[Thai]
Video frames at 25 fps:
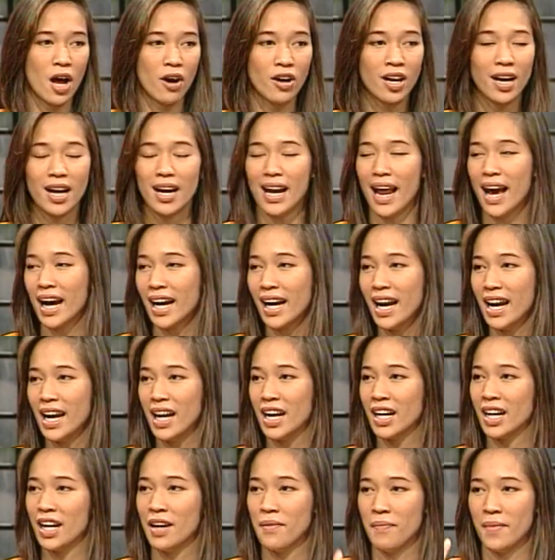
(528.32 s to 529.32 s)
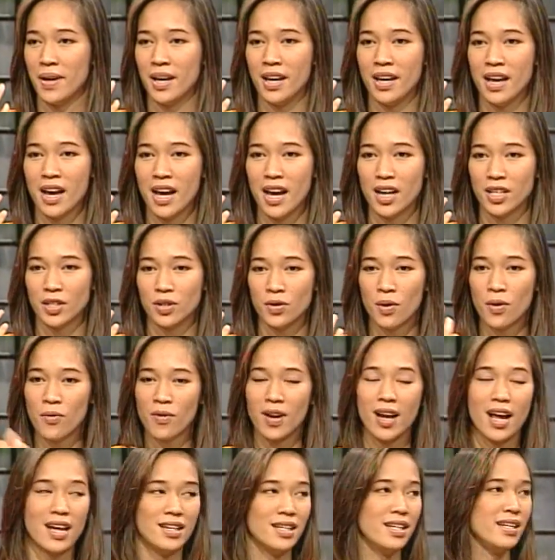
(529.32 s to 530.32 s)
เราเคยรักกันเลยเคยมีช่วง
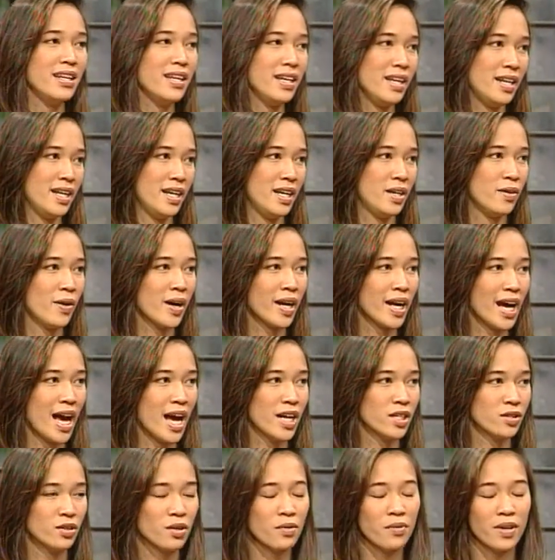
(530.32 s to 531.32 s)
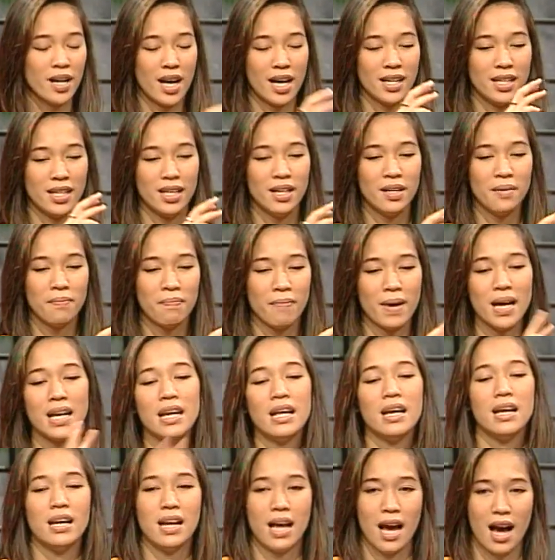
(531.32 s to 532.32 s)
เวลาที่ดี ๆ ด้วยกันช่วงเวลาที่ไม่
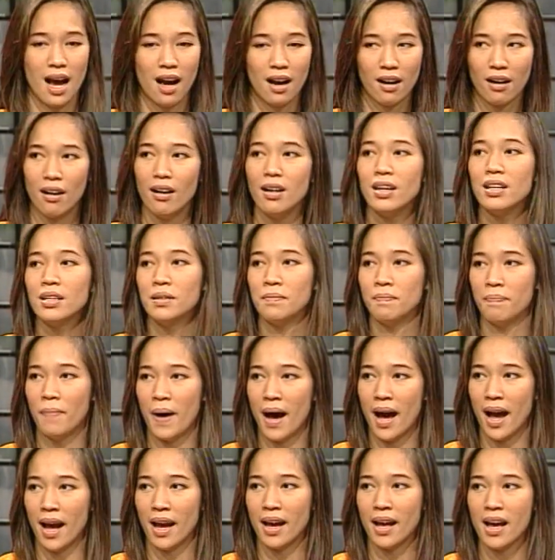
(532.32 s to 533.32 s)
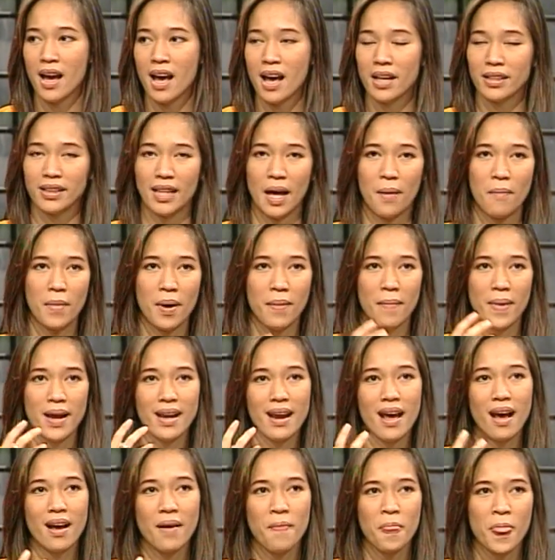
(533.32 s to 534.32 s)
ดีเนี่ย ก็ลืมไป แต่มันไม่
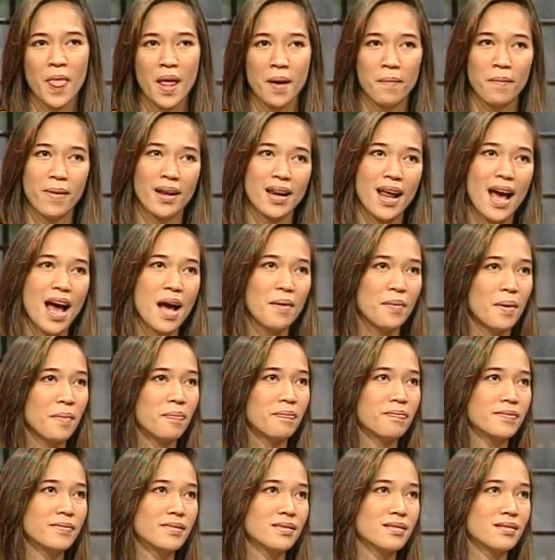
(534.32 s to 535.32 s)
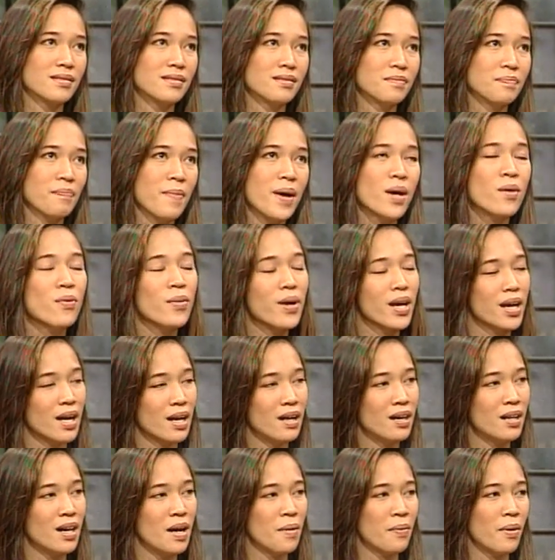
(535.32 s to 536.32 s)
น่าไม่น่าแบบ ไม่คุยกั
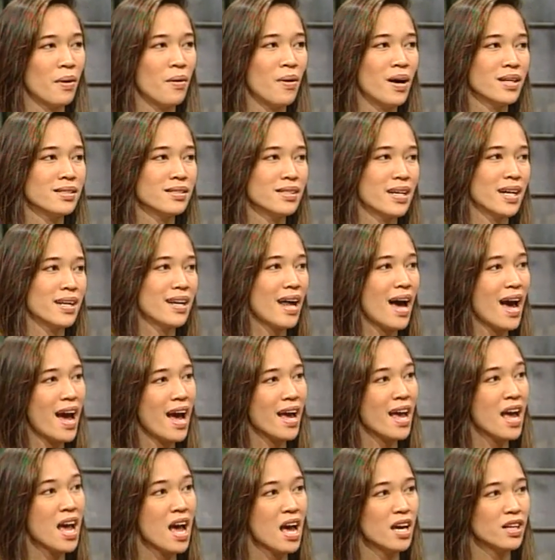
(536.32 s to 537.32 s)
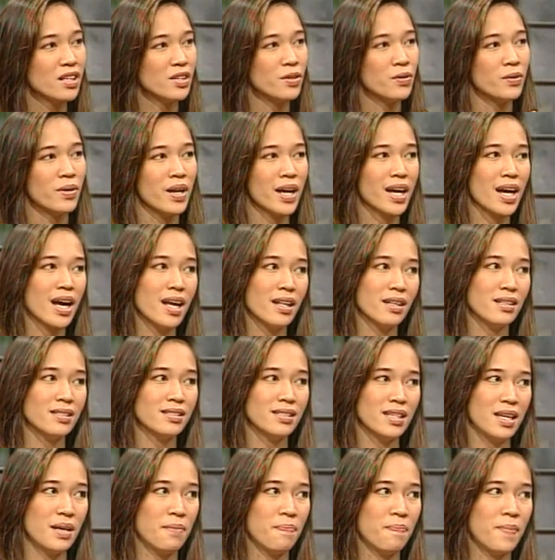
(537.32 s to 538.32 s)
นเลย เพราะว่าเสียดาย อยู่ด้วยกันตั้ง
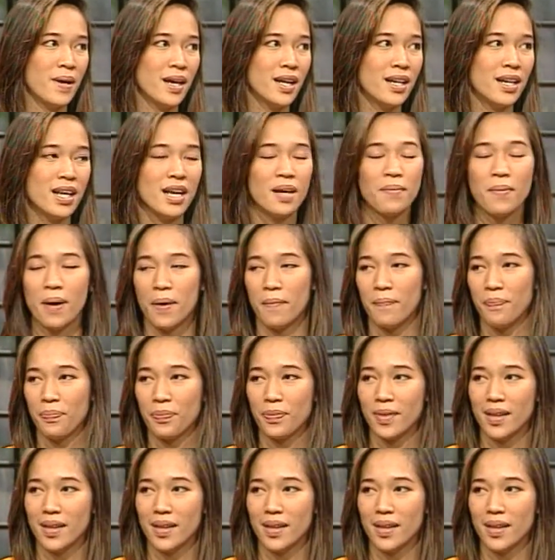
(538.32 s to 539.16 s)
สี่ปีที่แบบ